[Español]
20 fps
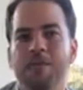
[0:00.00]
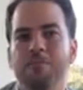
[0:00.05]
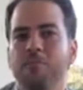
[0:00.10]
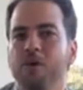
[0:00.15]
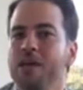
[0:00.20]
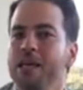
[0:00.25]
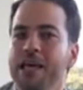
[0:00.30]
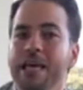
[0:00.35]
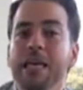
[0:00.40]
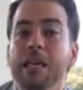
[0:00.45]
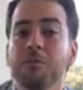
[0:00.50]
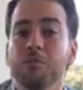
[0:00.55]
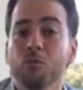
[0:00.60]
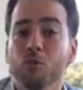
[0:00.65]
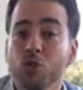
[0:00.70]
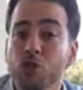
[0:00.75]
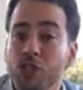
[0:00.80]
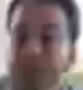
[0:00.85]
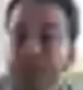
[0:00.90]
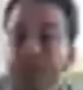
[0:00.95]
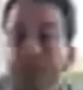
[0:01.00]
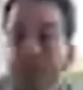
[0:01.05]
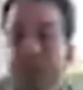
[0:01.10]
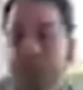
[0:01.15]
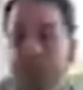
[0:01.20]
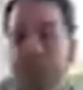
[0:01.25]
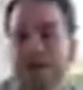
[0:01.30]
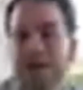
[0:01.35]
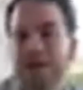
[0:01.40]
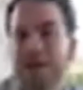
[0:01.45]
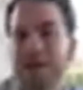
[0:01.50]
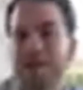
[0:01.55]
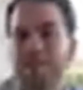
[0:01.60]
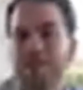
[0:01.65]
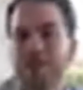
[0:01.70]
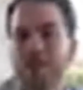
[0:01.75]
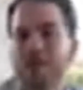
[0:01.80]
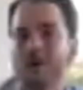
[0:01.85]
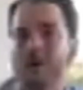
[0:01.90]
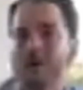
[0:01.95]
puedes ir muchísimo más
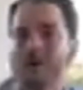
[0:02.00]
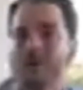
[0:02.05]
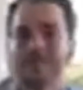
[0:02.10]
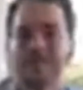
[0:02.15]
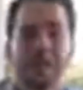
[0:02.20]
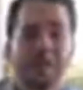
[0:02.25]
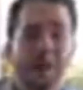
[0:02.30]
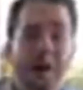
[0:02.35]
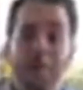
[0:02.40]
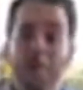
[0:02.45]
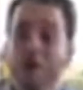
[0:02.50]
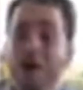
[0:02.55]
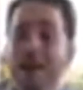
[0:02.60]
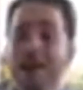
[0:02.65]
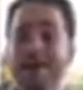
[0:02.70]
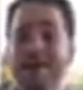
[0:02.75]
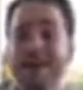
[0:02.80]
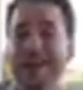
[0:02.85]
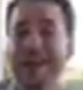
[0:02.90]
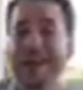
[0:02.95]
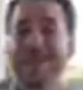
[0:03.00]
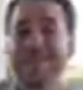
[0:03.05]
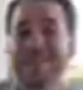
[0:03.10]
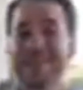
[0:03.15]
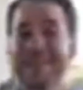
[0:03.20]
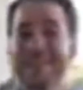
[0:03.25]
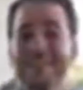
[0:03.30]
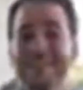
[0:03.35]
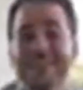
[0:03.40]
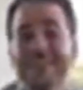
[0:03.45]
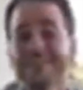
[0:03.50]
rápido si vamos a la casa,